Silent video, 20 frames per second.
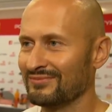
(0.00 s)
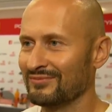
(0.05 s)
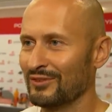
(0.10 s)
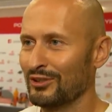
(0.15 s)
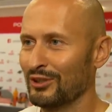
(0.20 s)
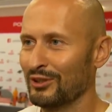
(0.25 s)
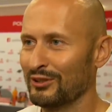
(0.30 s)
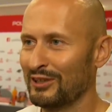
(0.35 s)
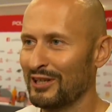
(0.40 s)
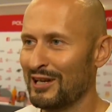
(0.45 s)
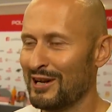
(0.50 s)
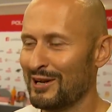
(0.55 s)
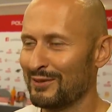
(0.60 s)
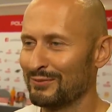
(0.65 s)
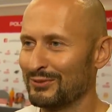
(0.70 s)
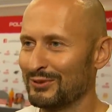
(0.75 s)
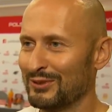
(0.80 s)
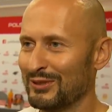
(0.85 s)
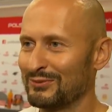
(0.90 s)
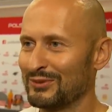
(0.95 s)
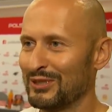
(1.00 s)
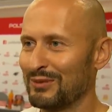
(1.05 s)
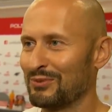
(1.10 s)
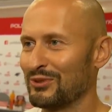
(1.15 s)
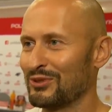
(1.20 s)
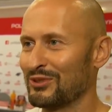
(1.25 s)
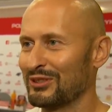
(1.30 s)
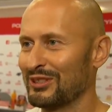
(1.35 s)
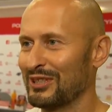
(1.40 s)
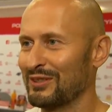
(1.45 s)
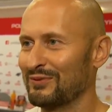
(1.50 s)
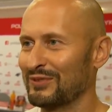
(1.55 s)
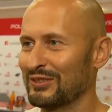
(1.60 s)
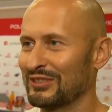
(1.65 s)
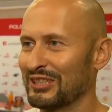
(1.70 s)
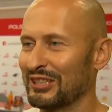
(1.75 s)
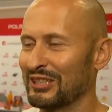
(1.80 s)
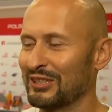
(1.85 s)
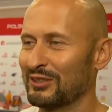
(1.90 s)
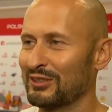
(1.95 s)
No tak, byłem zaproszony na
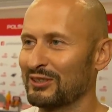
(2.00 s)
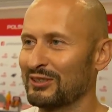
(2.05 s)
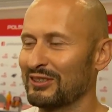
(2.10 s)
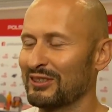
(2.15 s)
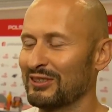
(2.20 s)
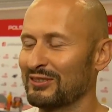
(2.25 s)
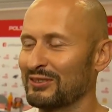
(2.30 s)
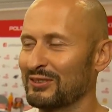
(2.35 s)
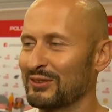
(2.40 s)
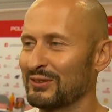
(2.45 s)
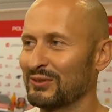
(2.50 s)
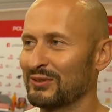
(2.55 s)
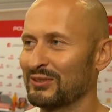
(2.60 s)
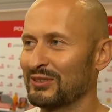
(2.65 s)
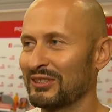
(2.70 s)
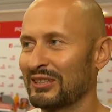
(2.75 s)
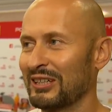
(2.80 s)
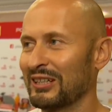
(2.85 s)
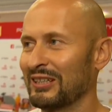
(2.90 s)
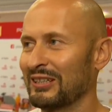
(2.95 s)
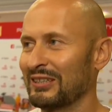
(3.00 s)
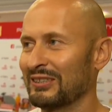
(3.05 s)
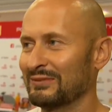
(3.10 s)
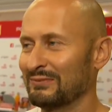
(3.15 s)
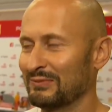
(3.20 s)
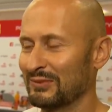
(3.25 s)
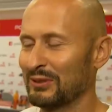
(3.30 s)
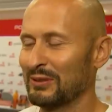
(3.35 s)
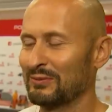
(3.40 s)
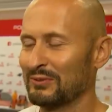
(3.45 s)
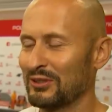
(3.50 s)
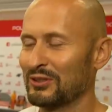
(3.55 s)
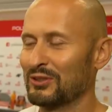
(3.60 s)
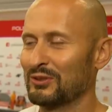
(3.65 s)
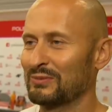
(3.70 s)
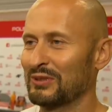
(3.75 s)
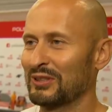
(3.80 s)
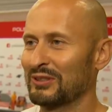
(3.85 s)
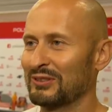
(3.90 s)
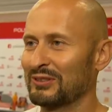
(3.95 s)
wesele do Justyny, a byłem na
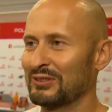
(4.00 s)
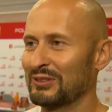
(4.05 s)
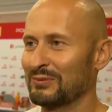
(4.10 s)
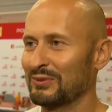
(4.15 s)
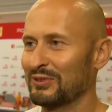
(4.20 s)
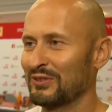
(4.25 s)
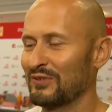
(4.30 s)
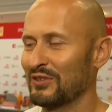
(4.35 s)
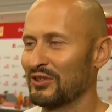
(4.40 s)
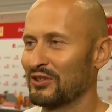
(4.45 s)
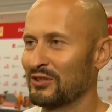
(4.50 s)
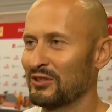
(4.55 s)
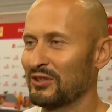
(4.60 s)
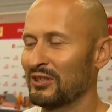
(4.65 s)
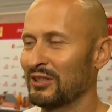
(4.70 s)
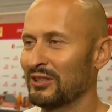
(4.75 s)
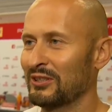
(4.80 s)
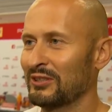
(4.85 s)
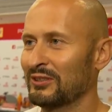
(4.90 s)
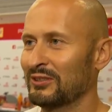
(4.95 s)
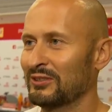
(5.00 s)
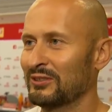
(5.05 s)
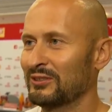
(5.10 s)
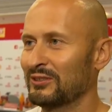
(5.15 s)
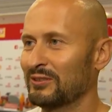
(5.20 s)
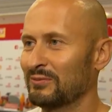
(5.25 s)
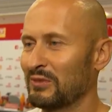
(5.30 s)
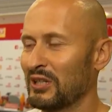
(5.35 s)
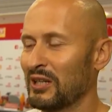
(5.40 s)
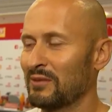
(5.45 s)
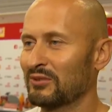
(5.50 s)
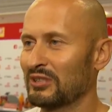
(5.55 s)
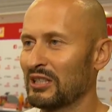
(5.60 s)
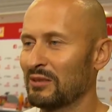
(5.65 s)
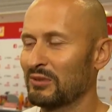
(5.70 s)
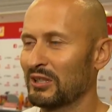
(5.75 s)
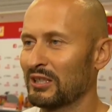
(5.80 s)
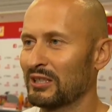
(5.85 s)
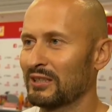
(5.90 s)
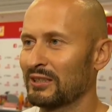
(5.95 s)
ślubie tylko, ponieważ e, miałem
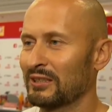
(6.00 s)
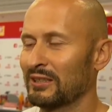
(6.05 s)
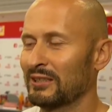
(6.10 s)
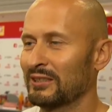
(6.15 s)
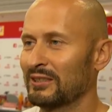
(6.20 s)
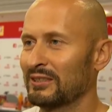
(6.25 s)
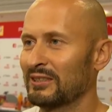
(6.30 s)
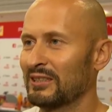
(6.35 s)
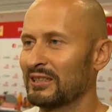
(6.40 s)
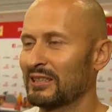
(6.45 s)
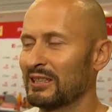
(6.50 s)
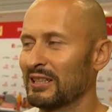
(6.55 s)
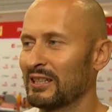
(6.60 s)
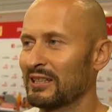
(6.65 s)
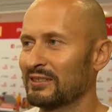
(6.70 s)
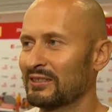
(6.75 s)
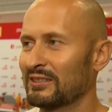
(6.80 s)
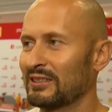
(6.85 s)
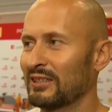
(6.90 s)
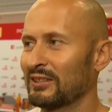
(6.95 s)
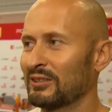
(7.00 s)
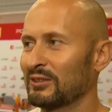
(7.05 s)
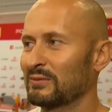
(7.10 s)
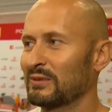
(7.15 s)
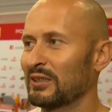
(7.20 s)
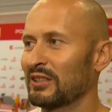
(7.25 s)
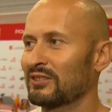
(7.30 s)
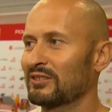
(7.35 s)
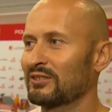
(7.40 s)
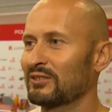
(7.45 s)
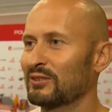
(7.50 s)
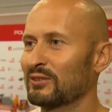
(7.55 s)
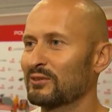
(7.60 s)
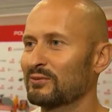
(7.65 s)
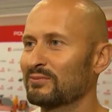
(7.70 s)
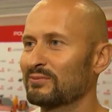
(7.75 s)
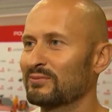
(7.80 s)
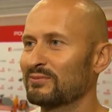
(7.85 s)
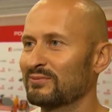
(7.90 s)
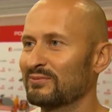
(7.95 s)
zabieg lekarski, natomiast no,
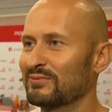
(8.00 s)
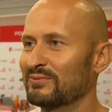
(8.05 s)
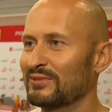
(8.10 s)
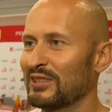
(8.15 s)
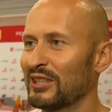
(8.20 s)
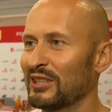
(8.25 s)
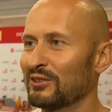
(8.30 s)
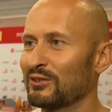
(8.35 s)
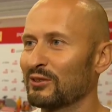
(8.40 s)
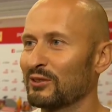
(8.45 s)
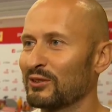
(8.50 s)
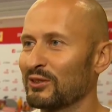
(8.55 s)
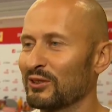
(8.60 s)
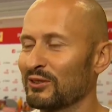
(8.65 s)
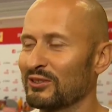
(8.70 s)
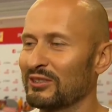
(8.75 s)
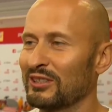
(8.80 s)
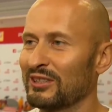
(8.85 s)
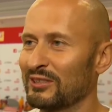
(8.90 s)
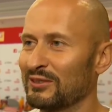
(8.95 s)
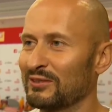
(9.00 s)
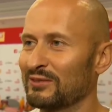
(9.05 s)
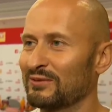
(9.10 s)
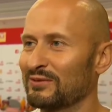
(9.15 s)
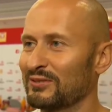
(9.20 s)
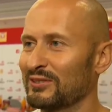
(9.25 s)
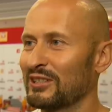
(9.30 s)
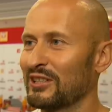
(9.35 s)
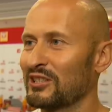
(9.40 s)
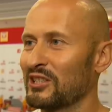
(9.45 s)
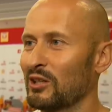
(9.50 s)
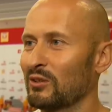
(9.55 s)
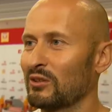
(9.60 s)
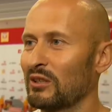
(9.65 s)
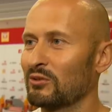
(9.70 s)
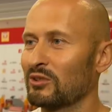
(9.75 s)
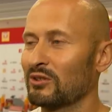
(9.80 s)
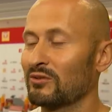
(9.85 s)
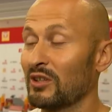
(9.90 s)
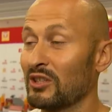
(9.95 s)
niejednokrotnie zdarzało
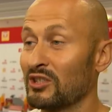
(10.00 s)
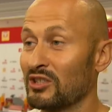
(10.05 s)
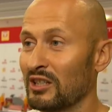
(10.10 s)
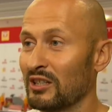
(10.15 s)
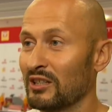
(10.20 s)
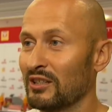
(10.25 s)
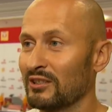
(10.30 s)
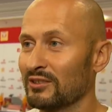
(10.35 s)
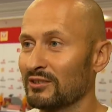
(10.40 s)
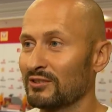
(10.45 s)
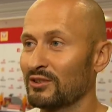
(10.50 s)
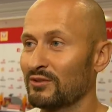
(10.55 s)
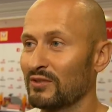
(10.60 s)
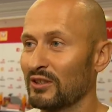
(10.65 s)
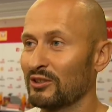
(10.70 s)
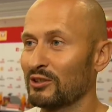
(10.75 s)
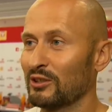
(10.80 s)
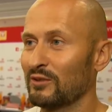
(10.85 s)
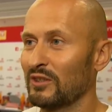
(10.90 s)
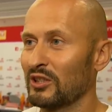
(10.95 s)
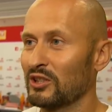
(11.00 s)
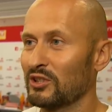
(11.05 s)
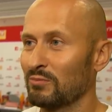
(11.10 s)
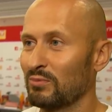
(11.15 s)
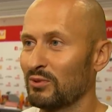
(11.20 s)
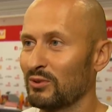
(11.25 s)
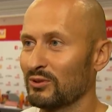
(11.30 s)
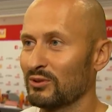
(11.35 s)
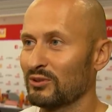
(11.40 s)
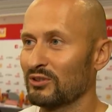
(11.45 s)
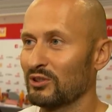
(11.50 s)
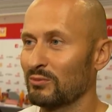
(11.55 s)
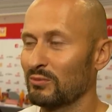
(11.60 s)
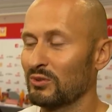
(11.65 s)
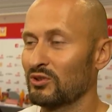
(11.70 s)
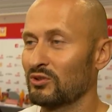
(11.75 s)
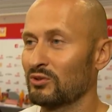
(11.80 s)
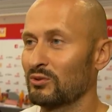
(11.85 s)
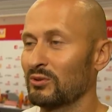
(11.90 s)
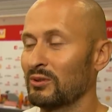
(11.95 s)
nam się, zwłaszcza świętować po
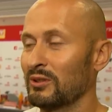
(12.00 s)
zdobyciu